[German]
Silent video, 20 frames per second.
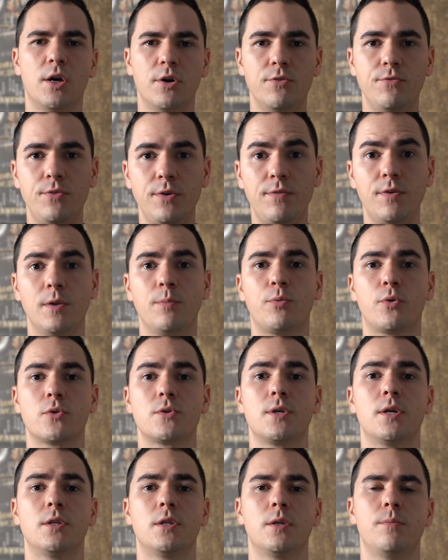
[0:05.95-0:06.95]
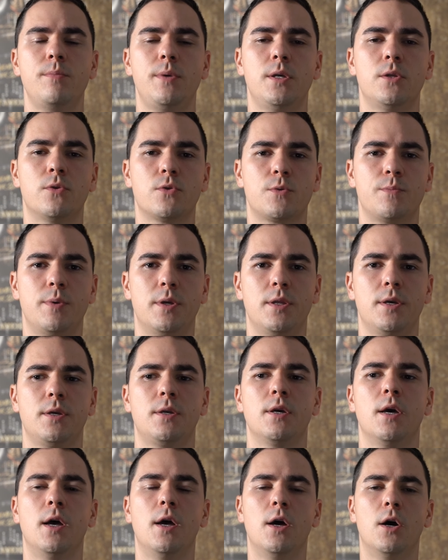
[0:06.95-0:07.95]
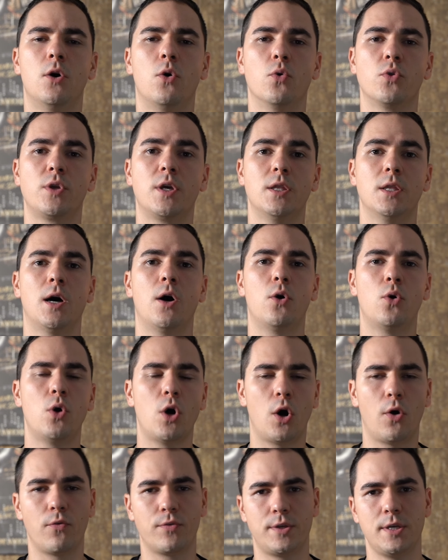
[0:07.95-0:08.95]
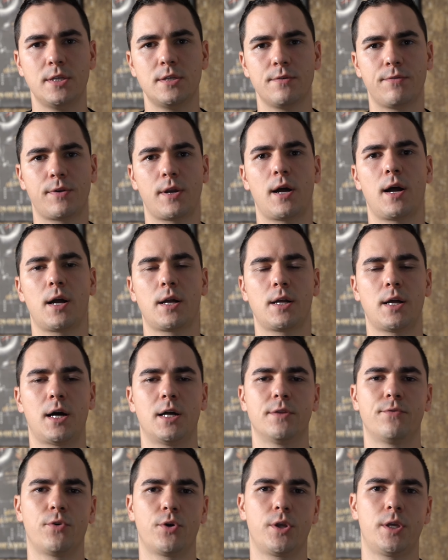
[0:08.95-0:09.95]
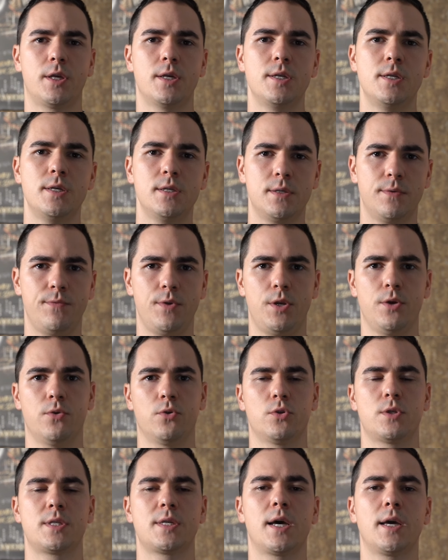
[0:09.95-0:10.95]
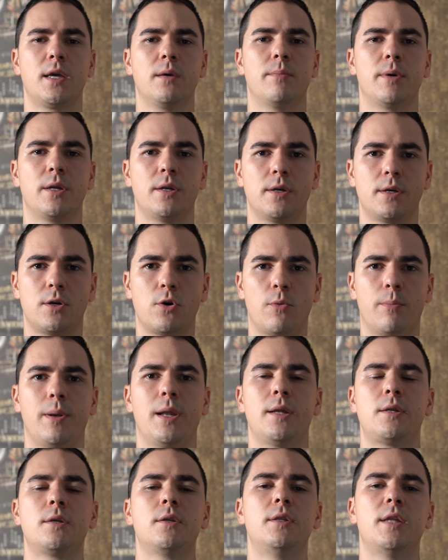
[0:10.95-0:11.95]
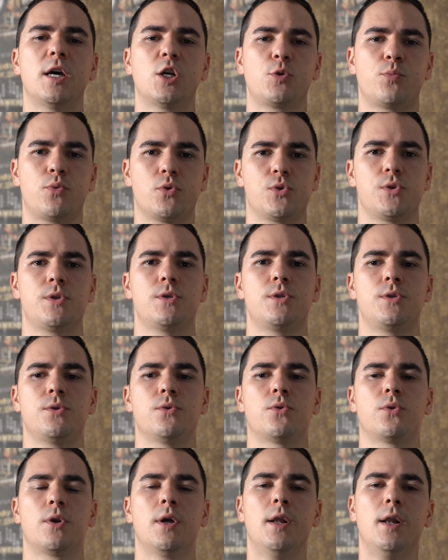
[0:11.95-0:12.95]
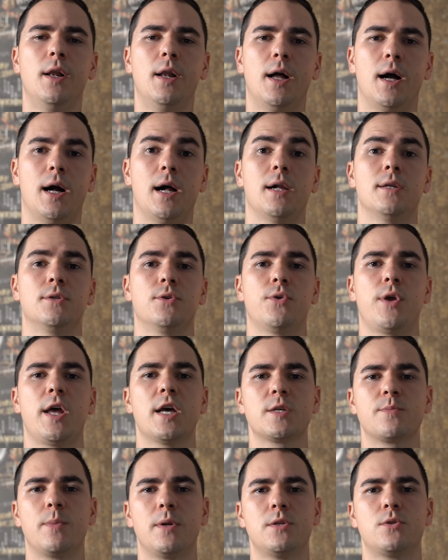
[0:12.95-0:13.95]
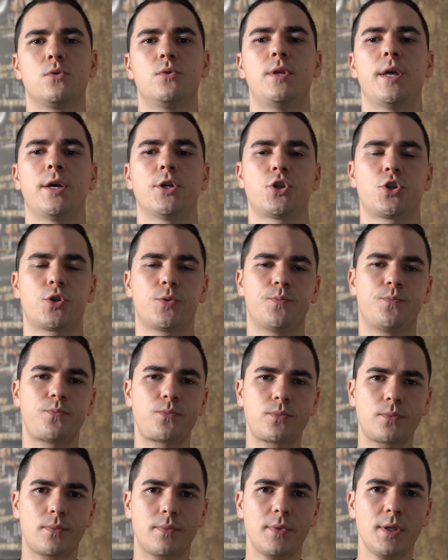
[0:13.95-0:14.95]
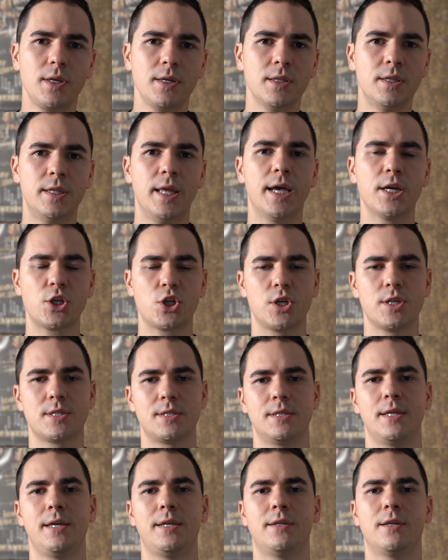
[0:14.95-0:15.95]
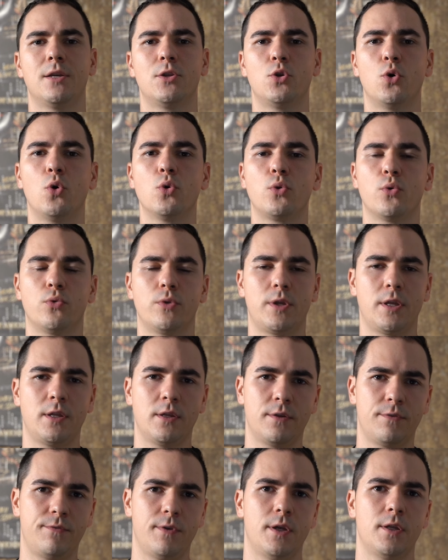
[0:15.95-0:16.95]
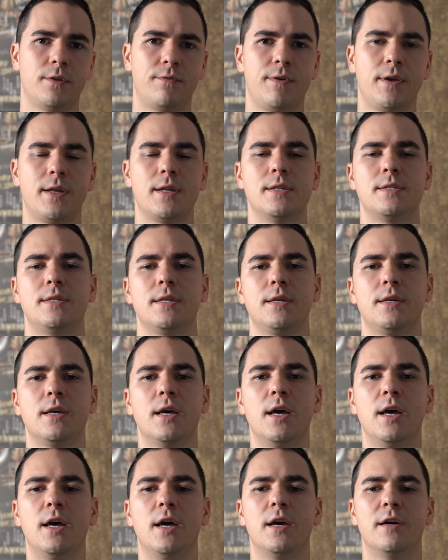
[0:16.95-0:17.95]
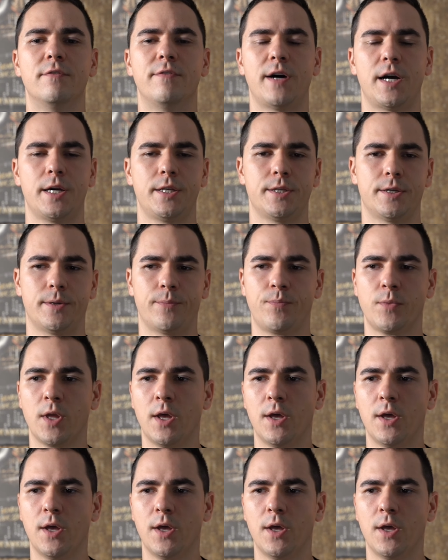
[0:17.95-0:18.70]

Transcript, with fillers: Wie viel Prozent in Minus bin ich? Und genau auf diese Fragen antworte ich in diesem Video und zeige meine komplette Dash-Position. Also erstmal zu Dash. Dash ist nicht tot und ent entwickelt sich weiter.